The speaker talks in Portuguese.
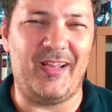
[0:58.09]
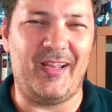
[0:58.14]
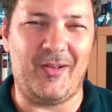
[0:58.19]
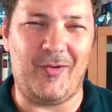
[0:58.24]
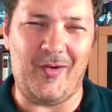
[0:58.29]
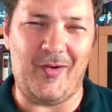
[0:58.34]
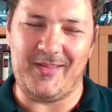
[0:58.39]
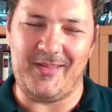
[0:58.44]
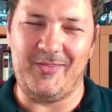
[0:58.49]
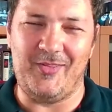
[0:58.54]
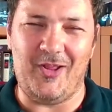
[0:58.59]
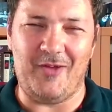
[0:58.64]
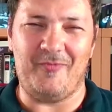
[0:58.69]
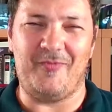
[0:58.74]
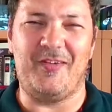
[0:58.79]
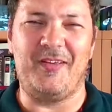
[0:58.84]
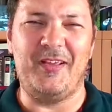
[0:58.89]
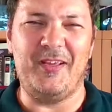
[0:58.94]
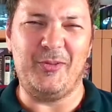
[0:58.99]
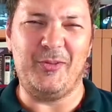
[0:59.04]
Agora,
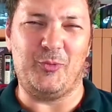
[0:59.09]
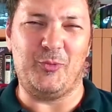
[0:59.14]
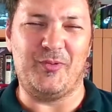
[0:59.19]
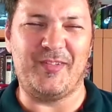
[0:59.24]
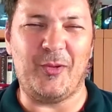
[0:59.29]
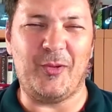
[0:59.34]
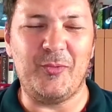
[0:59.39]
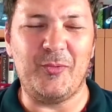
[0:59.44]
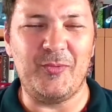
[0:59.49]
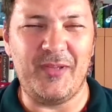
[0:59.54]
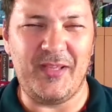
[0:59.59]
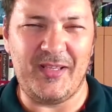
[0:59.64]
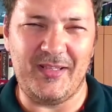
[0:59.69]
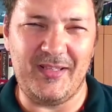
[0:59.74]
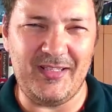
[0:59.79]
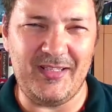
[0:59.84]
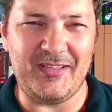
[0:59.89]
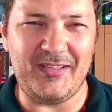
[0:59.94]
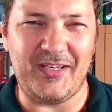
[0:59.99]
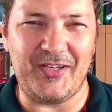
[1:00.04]
nova introdução
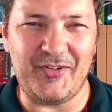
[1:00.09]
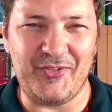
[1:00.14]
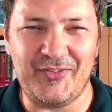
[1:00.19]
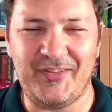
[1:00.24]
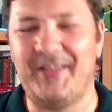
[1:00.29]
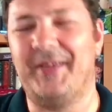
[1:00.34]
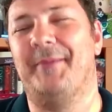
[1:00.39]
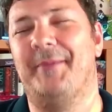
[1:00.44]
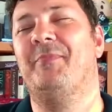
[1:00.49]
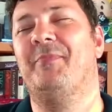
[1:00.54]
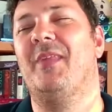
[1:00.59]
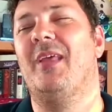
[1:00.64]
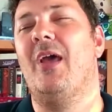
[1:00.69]
em 3D.